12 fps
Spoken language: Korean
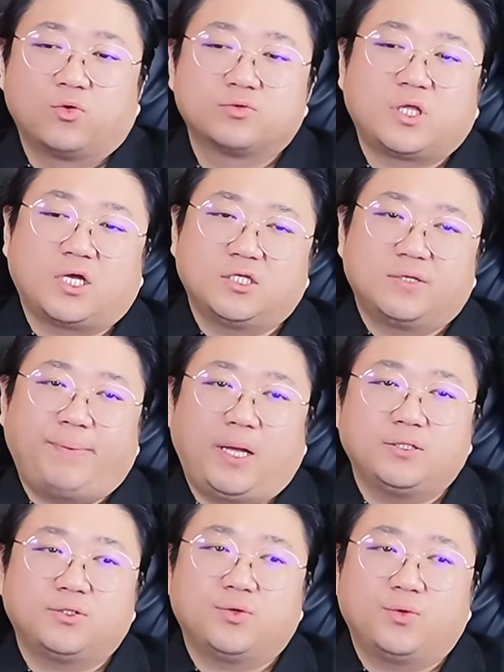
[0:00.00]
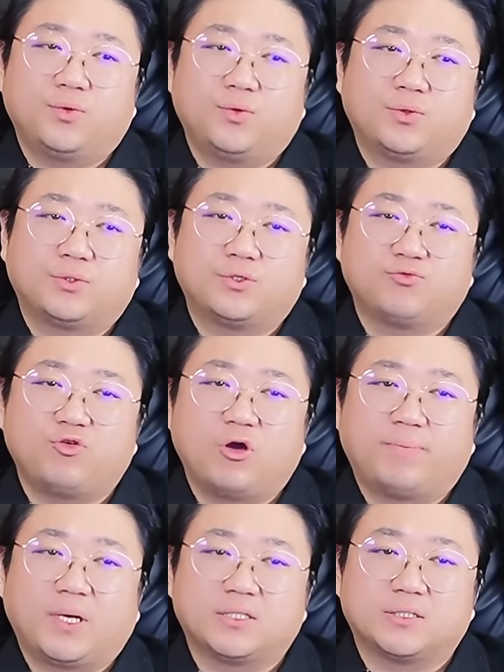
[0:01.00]
동탄이 판교를
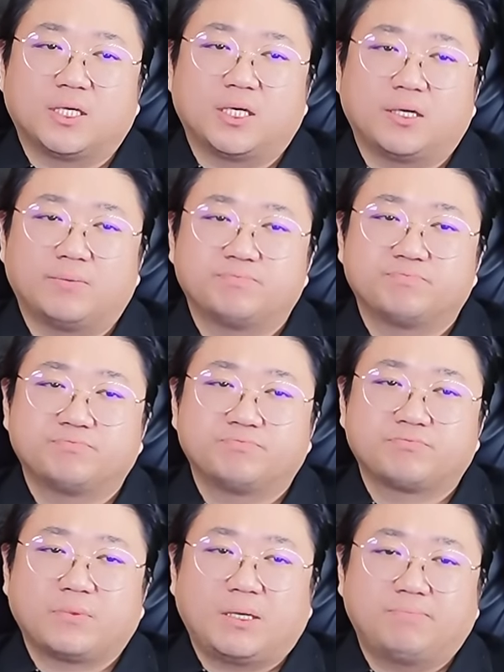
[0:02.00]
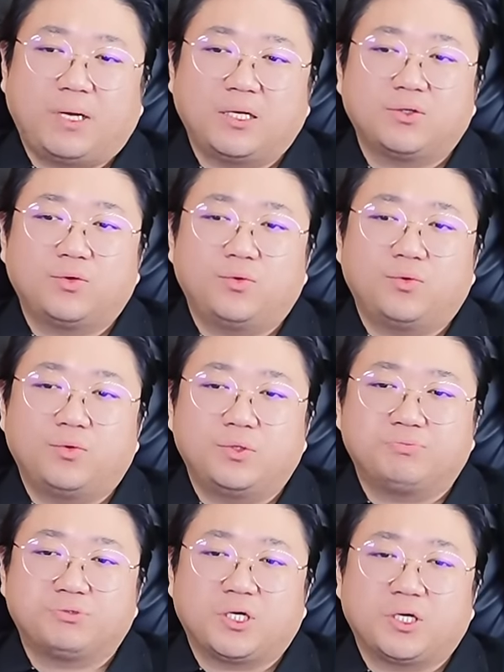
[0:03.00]
위협한다.
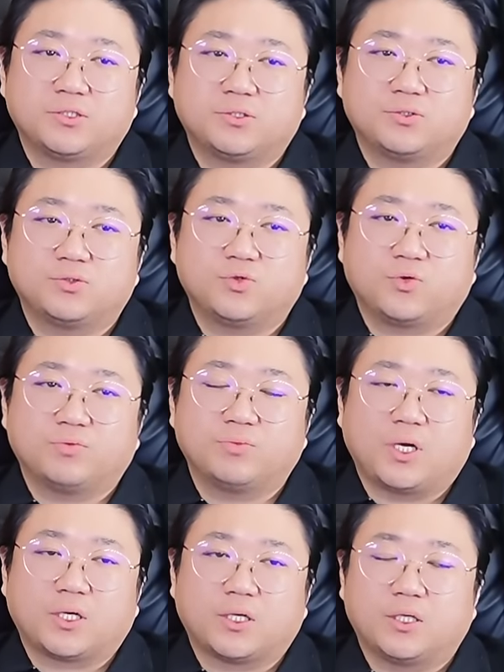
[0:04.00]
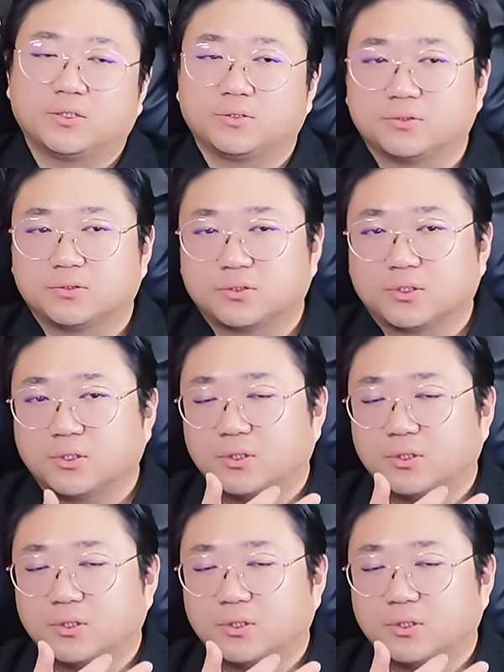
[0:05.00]
판교 입장에서는 조금 약간